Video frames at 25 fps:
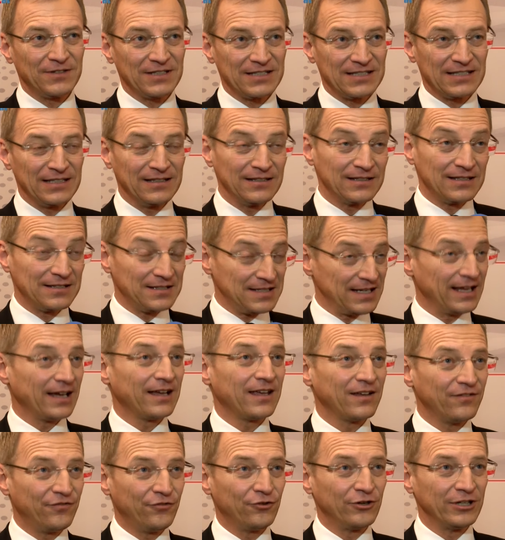Wir sind sehr
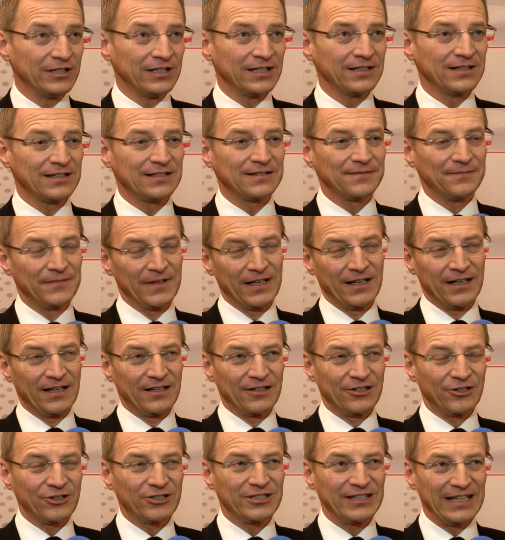gefordert.
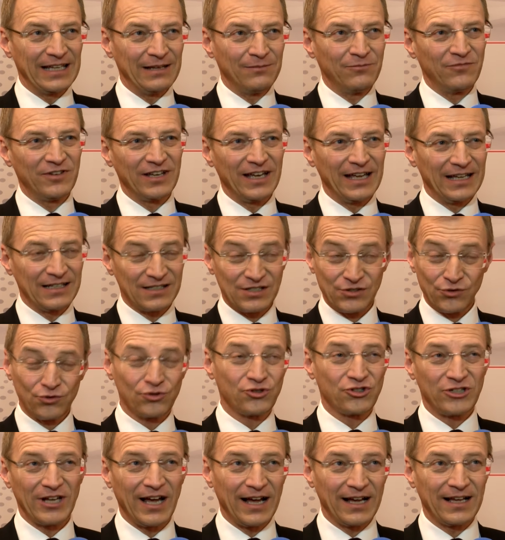Nachdem wir ein
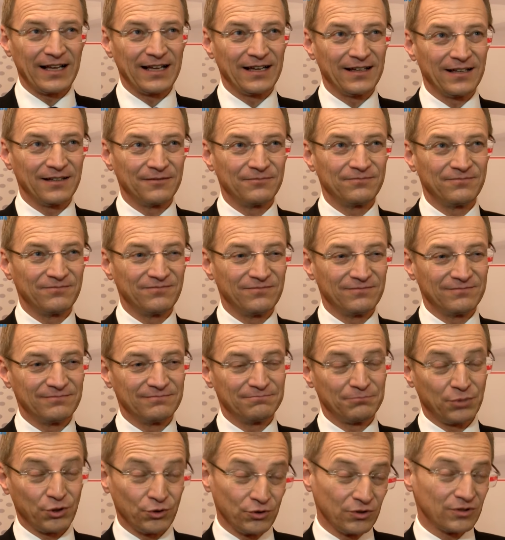so starker
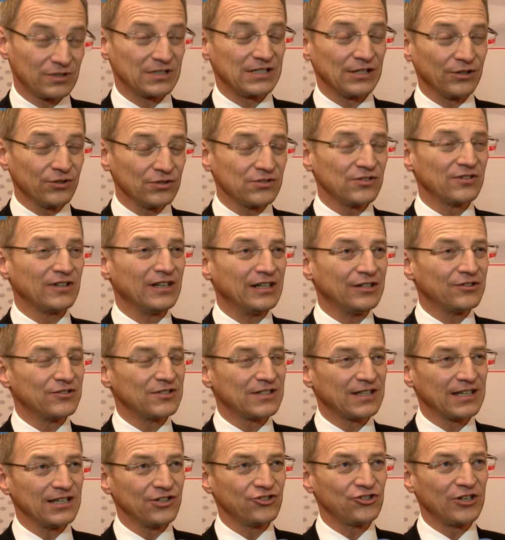Produktions- und
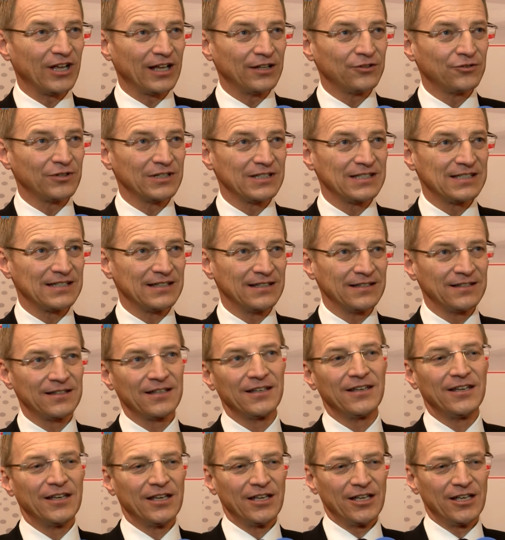Industriestandort sind,